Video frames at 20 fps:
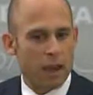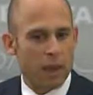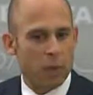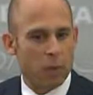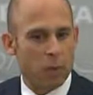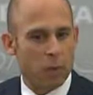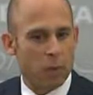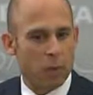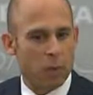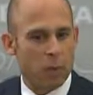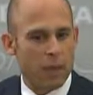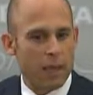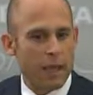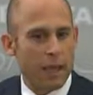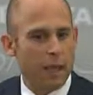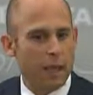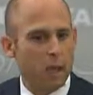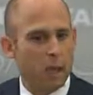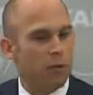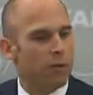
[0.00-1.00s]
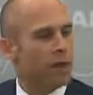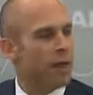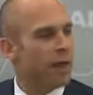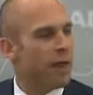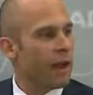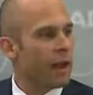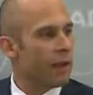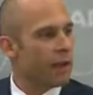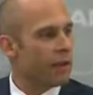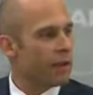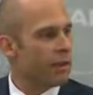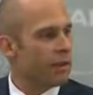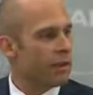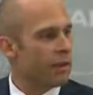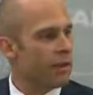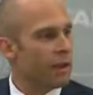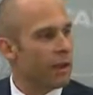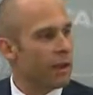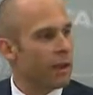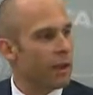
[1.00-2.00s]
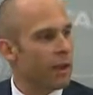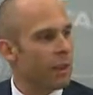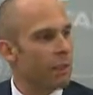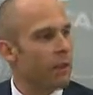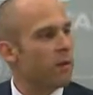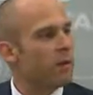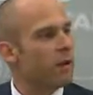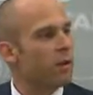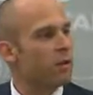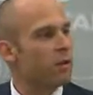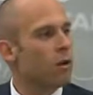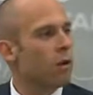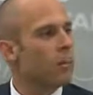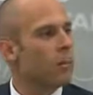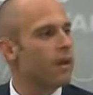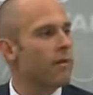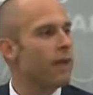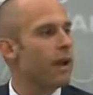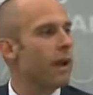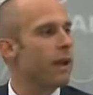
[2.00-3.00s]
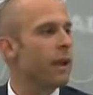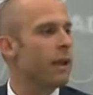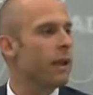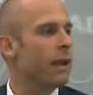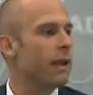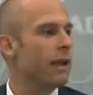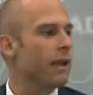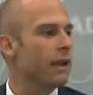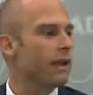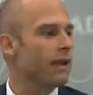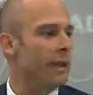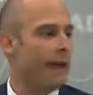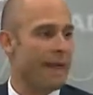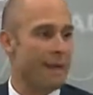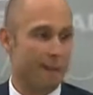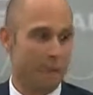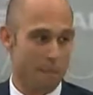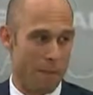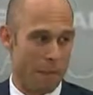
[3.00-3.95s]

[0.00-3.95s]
por mera novedad. Y si a mí la población me va a elegir nada más